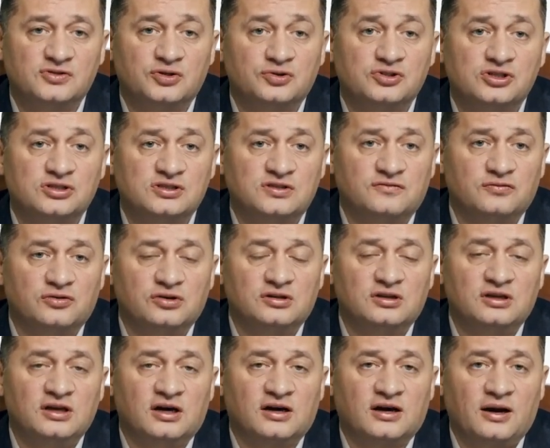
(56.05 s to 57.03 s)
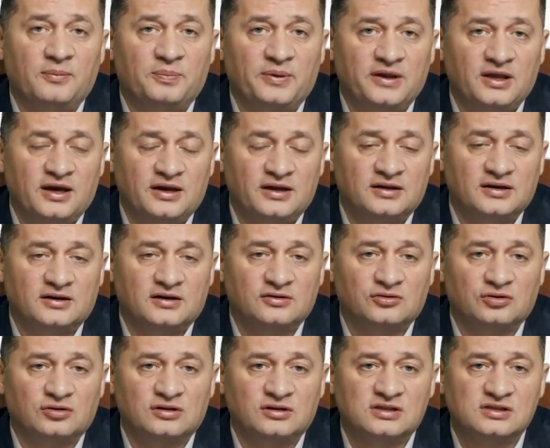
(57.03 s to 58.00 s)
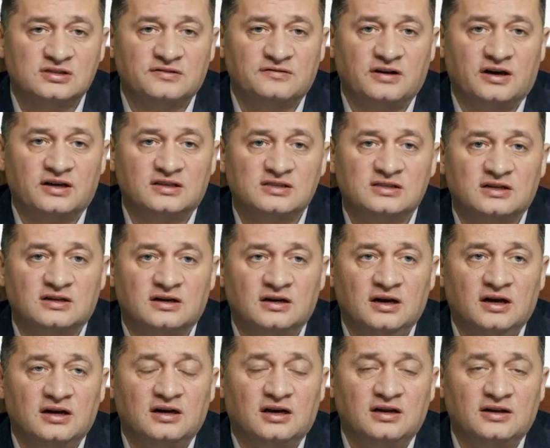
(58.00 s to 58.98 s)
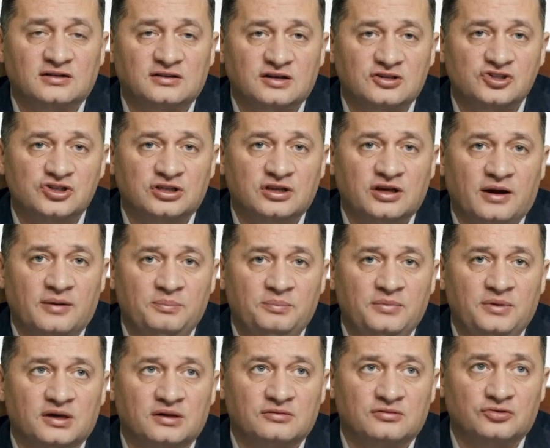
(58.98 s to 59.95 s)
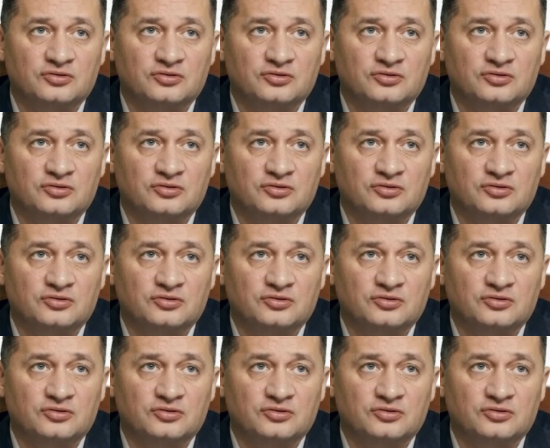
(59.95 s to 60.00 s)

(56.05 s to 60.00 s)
Существует некое понятие, которое называется клеточный обмен.